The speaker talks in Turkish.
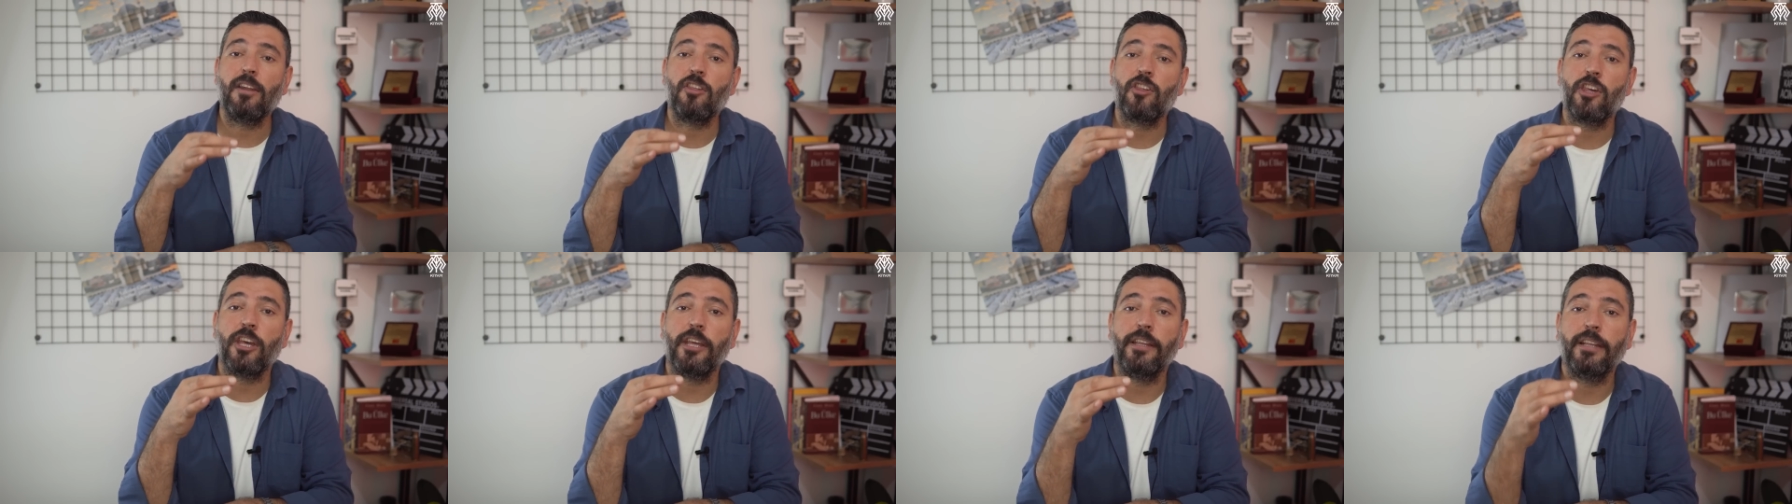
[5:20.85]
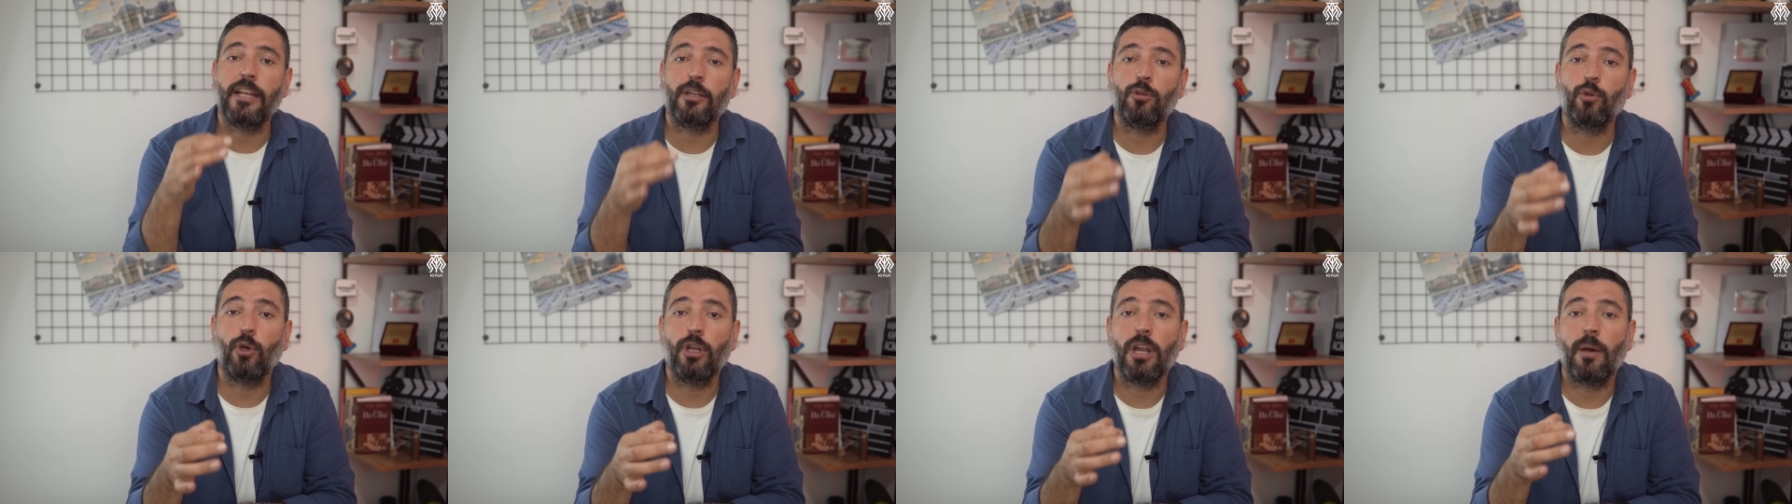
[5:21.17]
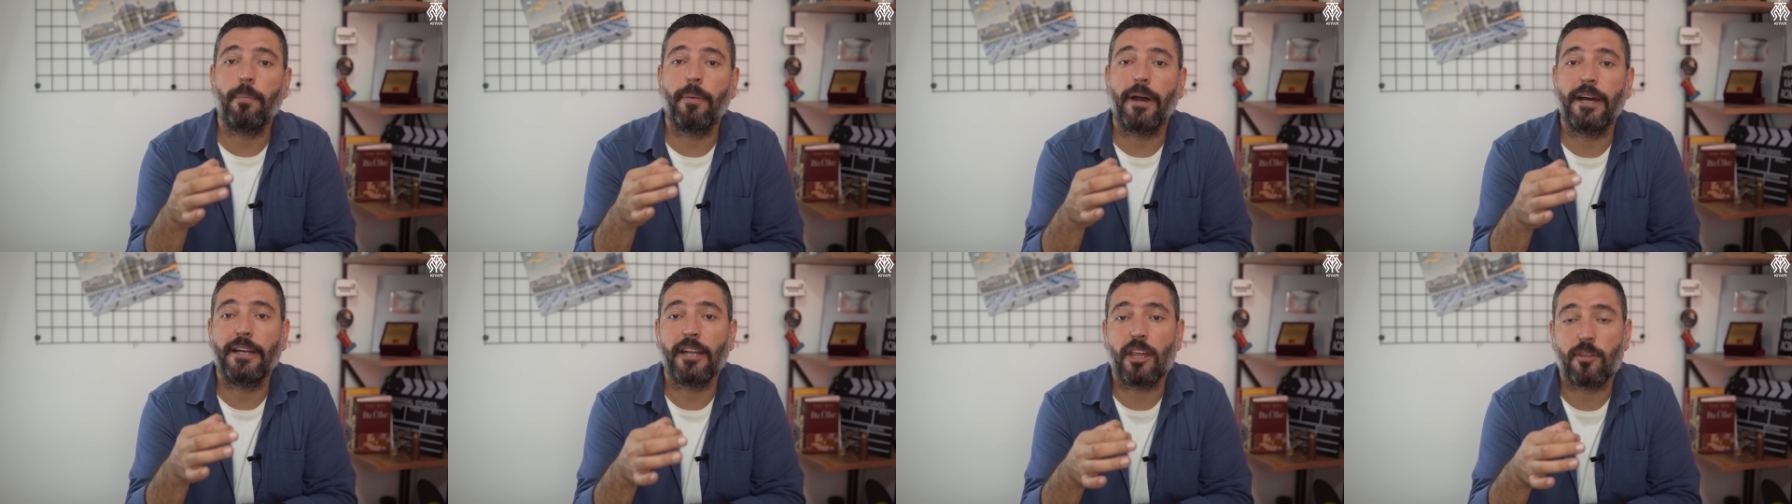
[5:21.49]
şeyi NATO ile
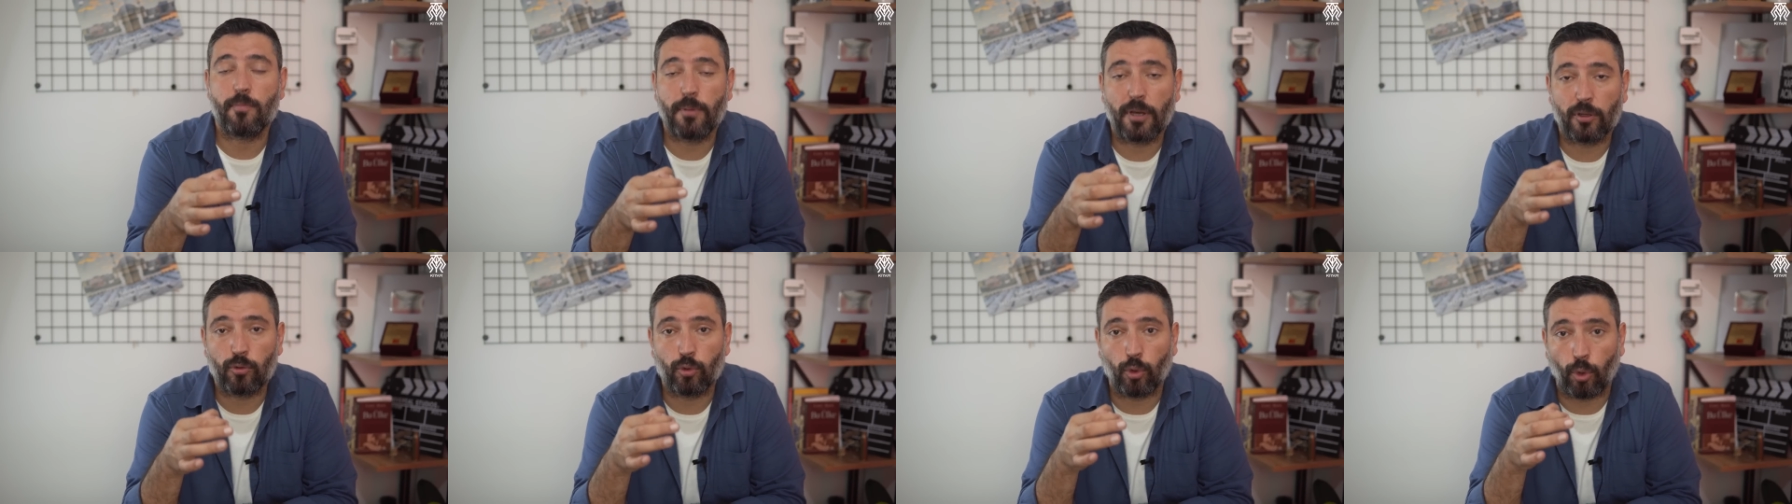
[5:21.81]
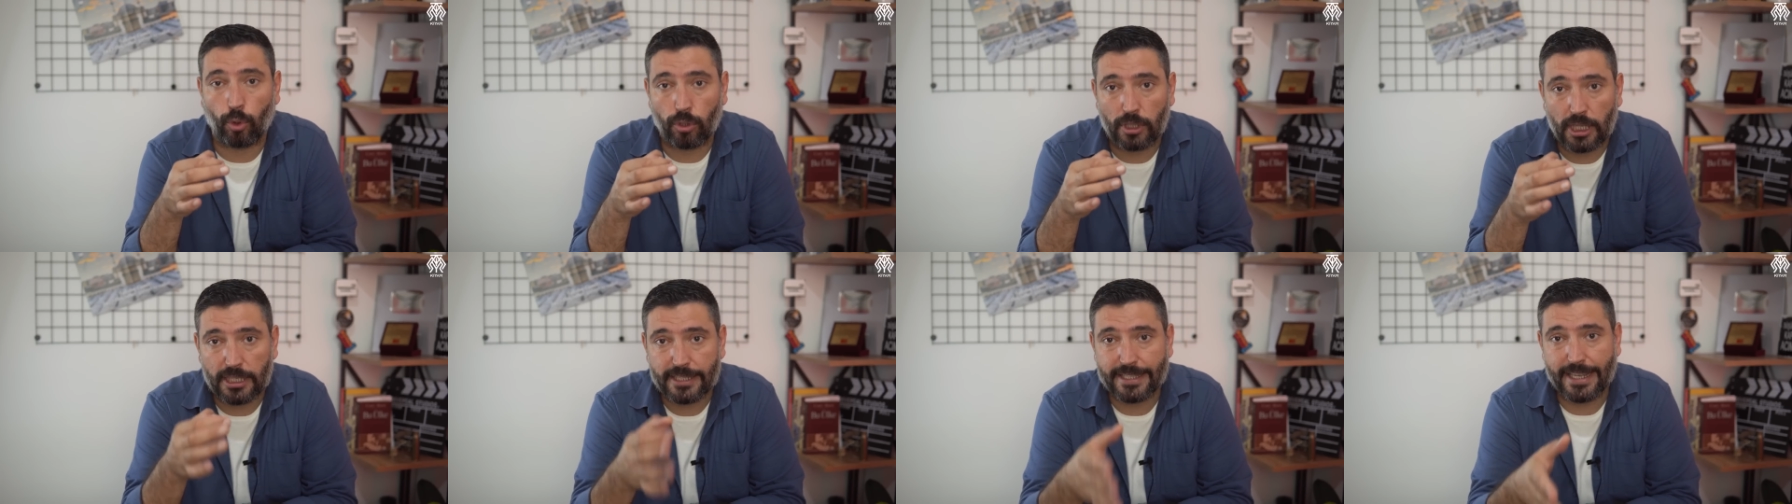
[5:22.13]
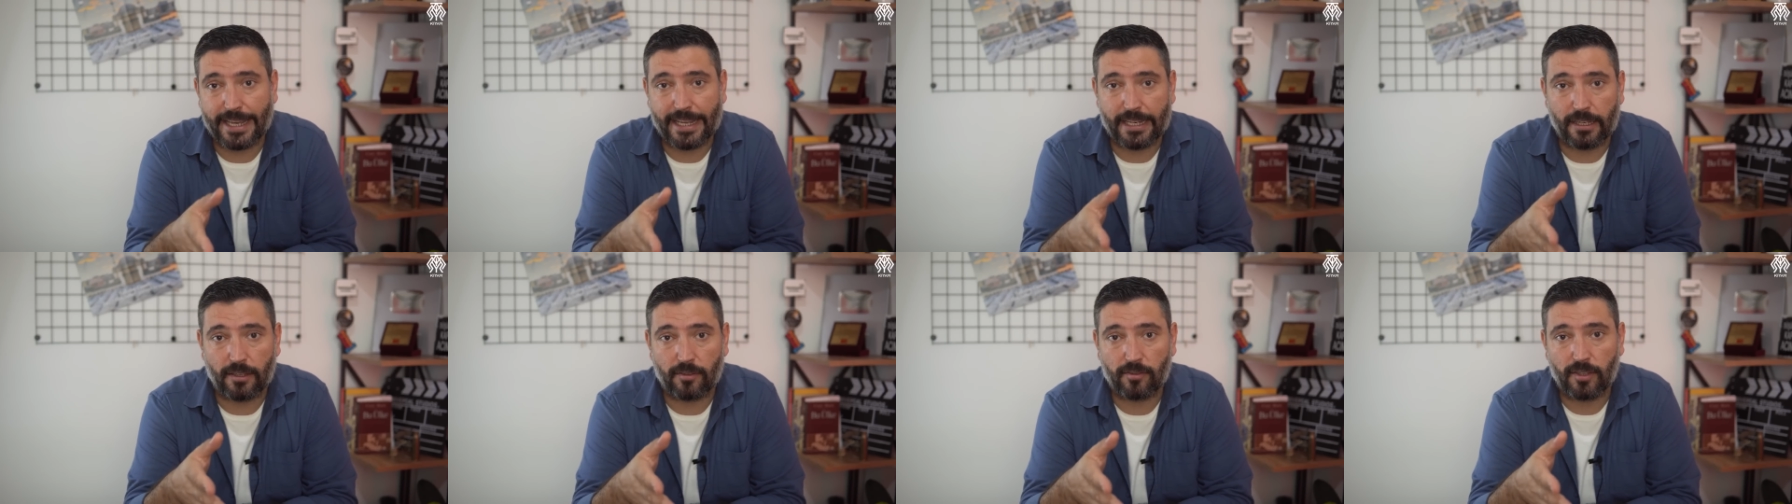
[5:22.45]
paylaşmak zorunda
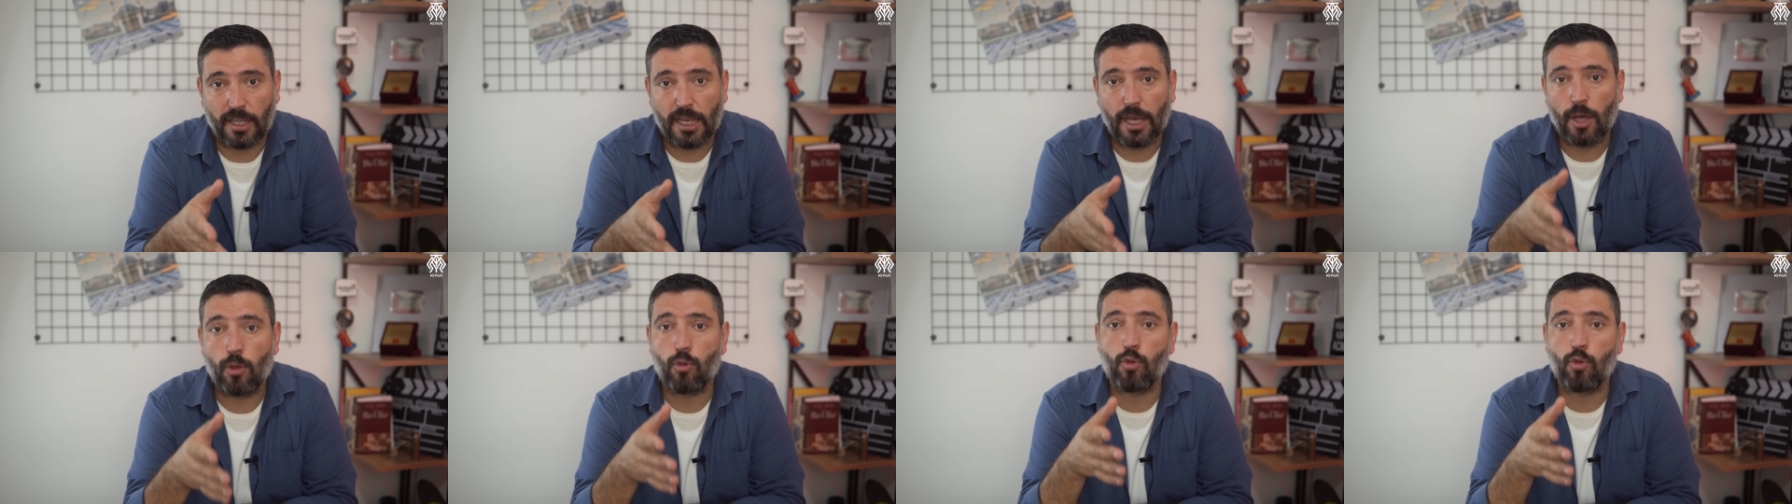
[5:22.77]
değiliz.